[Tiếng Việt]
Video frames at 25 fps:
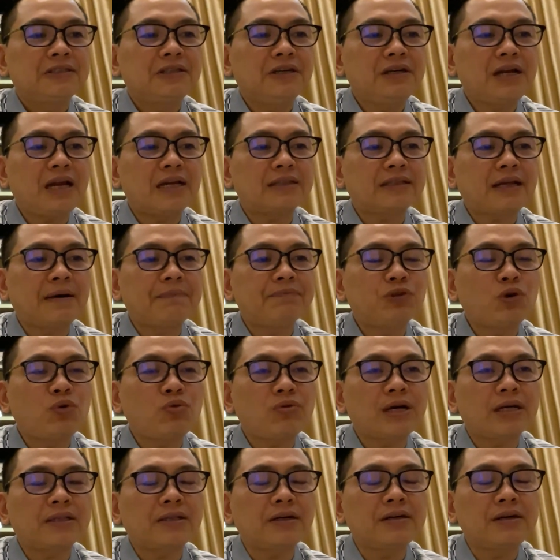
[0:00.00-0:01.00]
tức là tâm
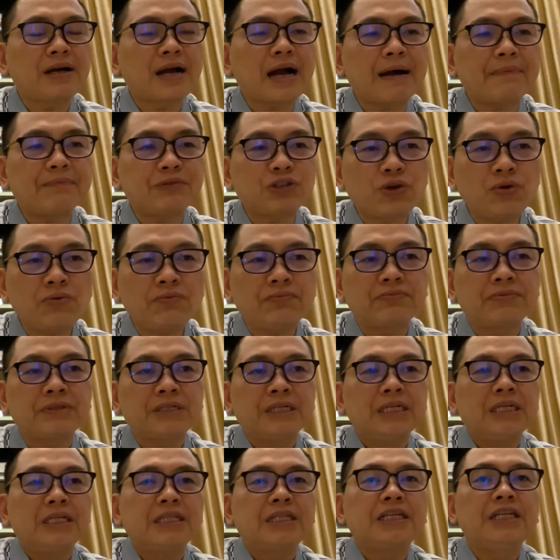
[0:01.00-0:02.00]
thức thức cảm xúc
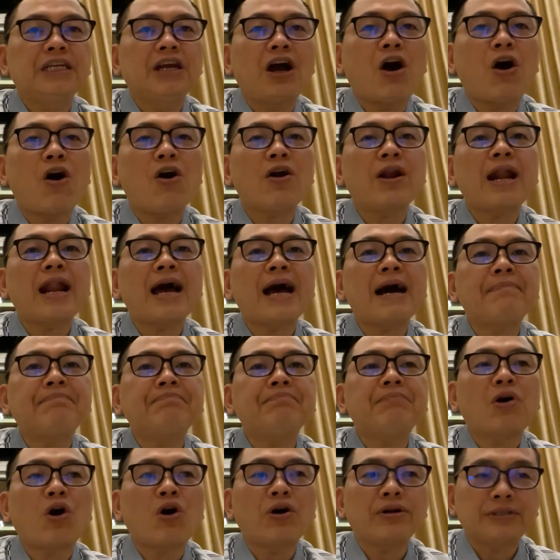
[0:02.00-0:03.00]
thì họ
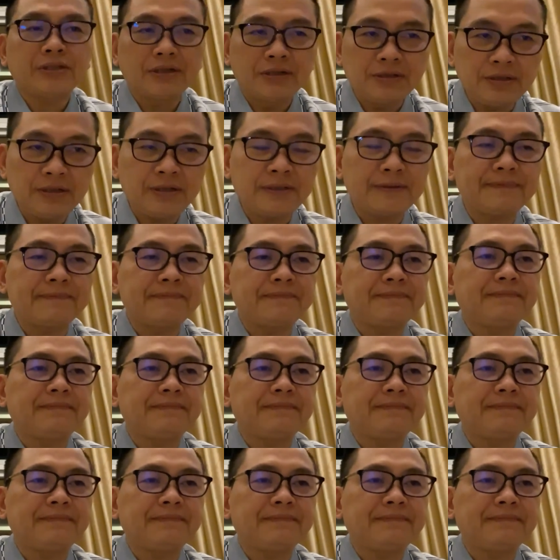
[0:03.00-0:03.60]
làm mọi thứ